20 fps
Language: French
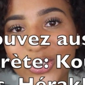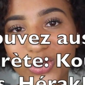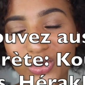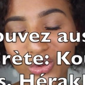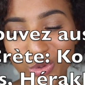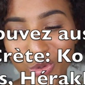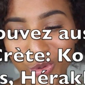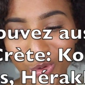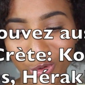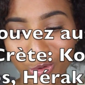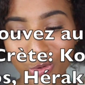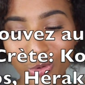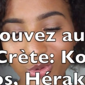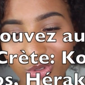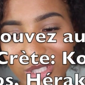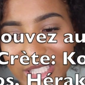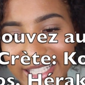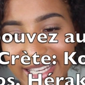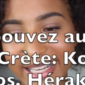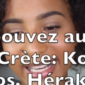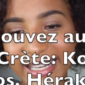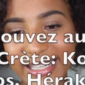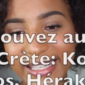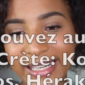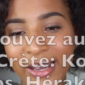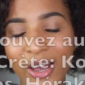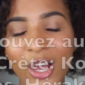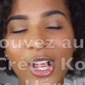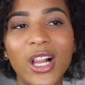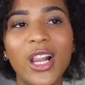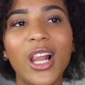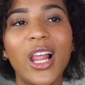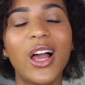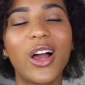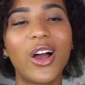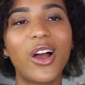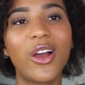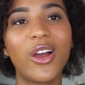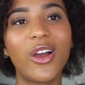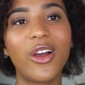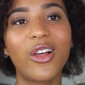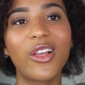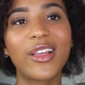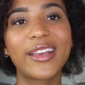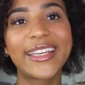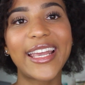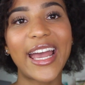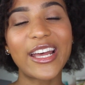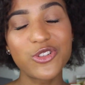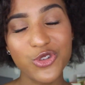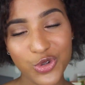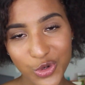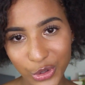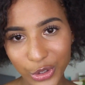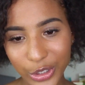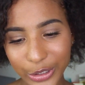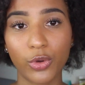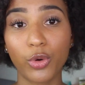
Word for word: Donc euh, nous, on y est allé 4 euh, jours.